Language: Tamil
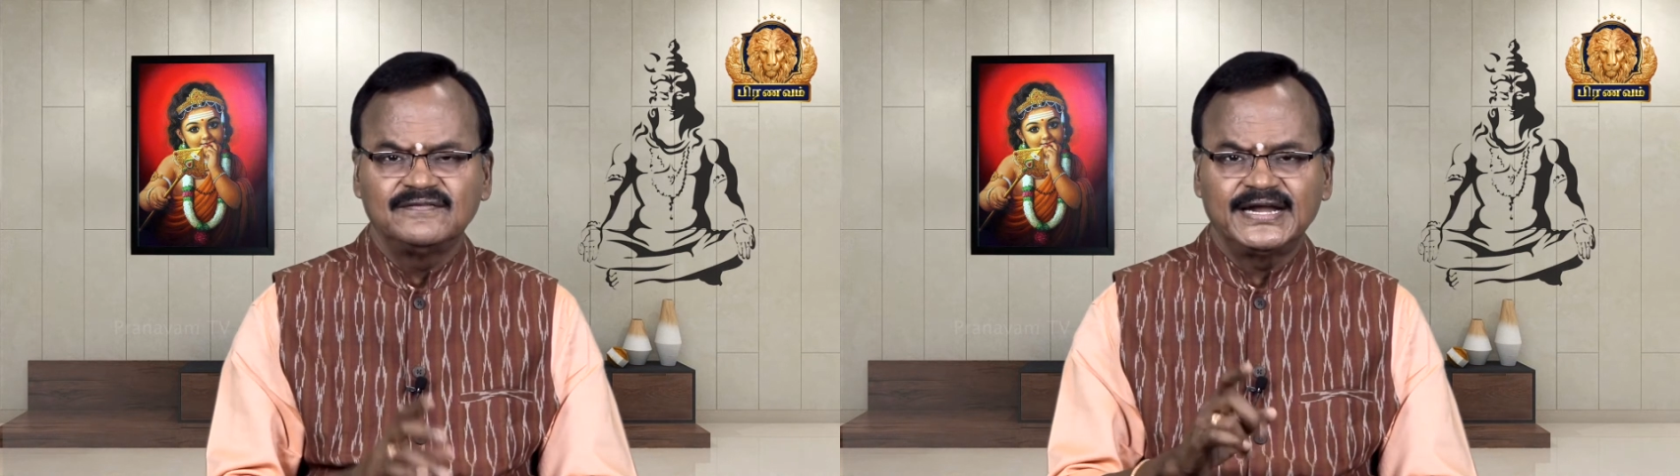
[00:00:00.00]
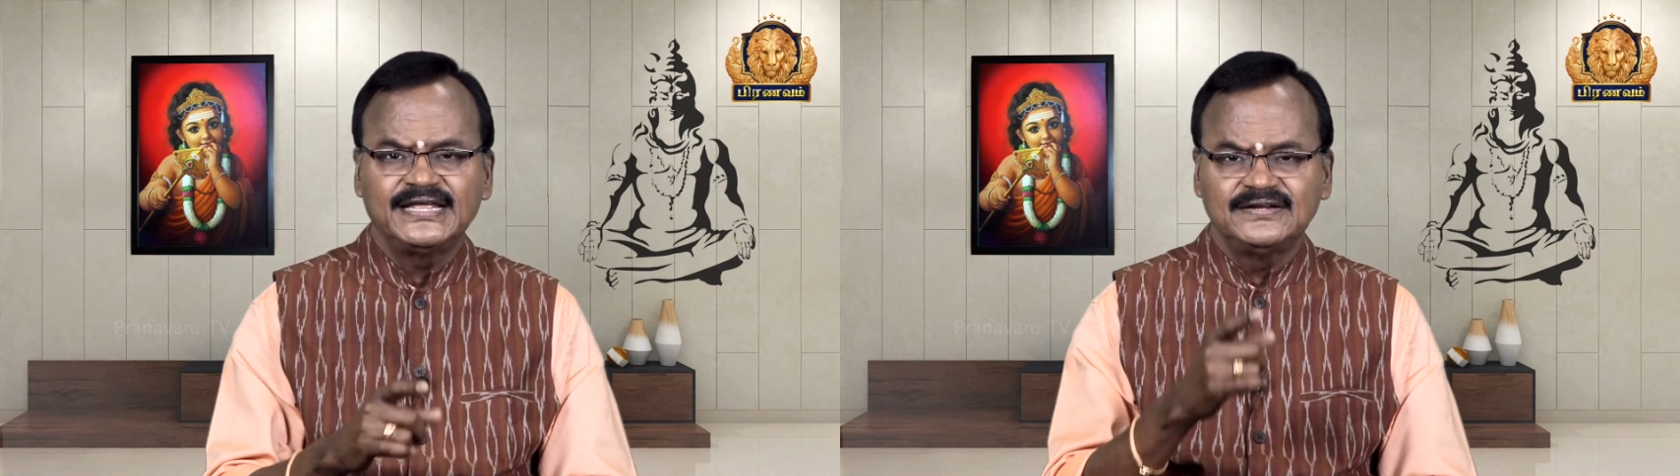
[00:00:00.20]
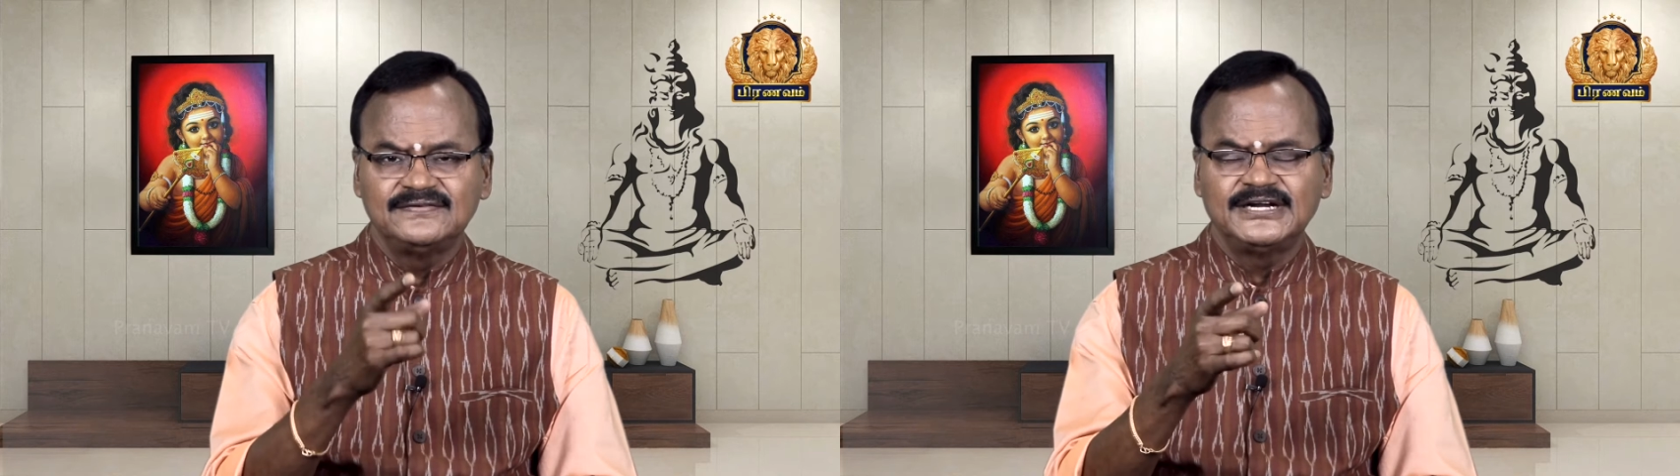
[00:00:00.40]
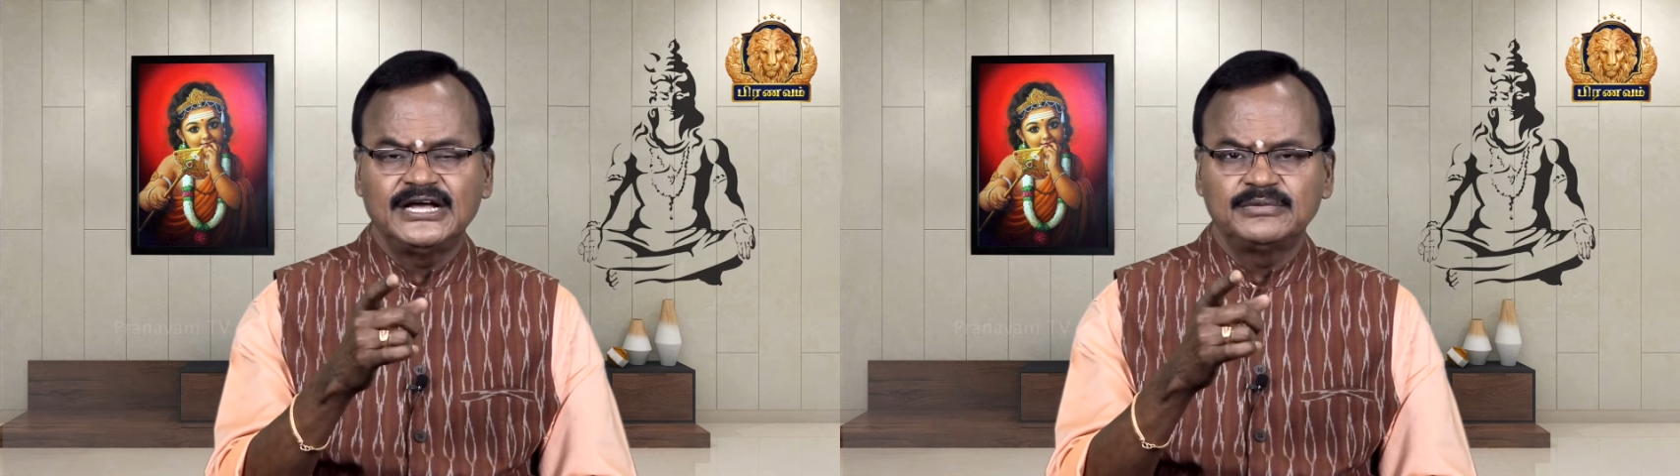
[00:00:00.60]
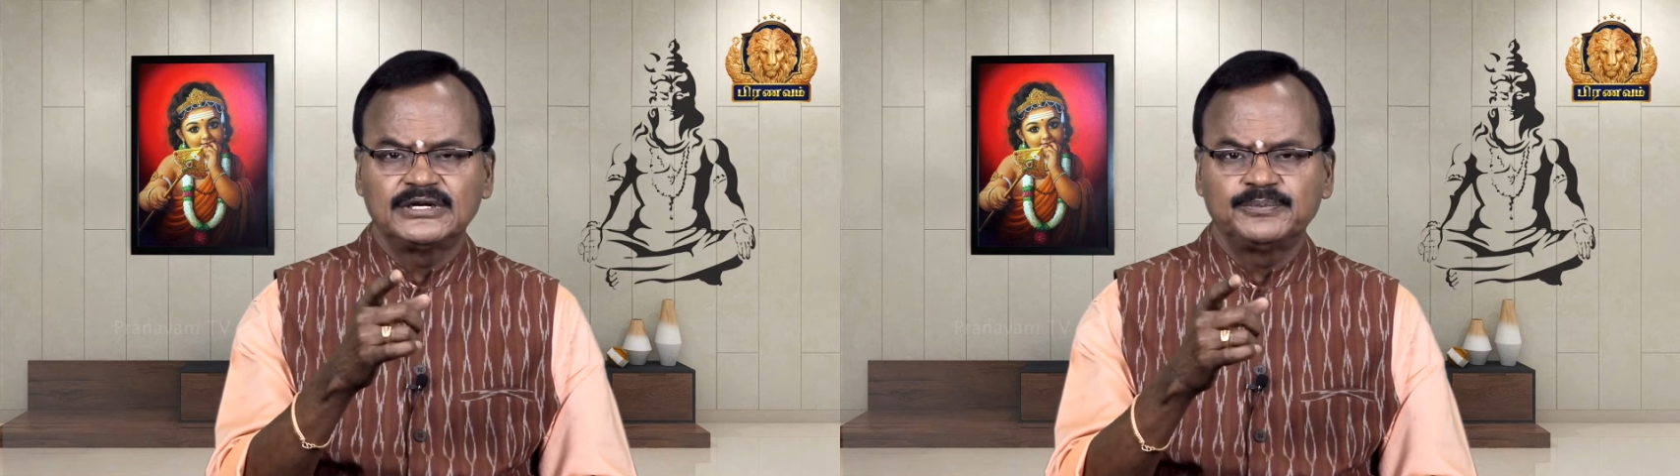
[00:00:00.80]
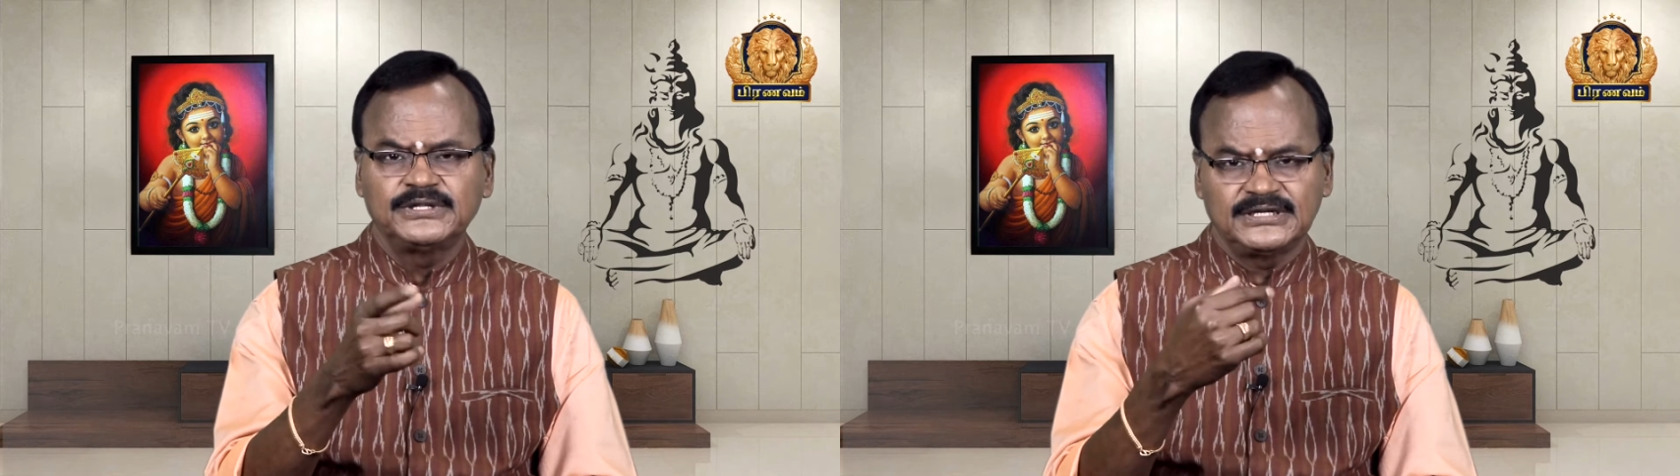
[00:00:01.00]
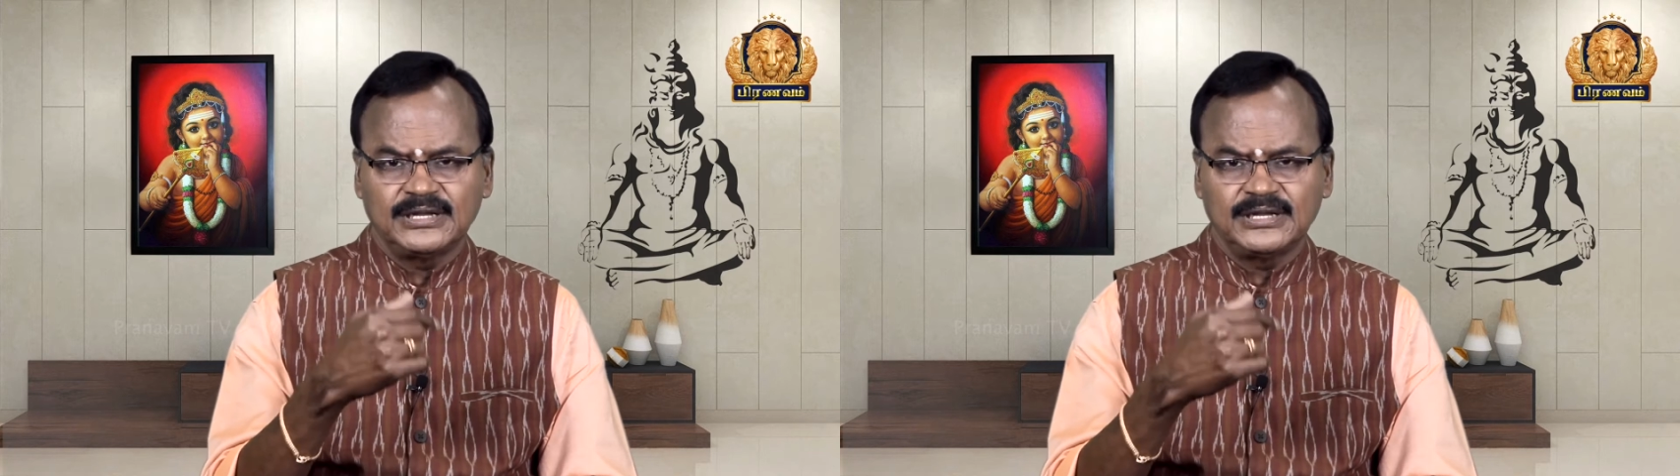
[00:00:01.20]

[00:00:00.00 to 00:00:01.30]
வலையில் வீழாமல் இருப்பது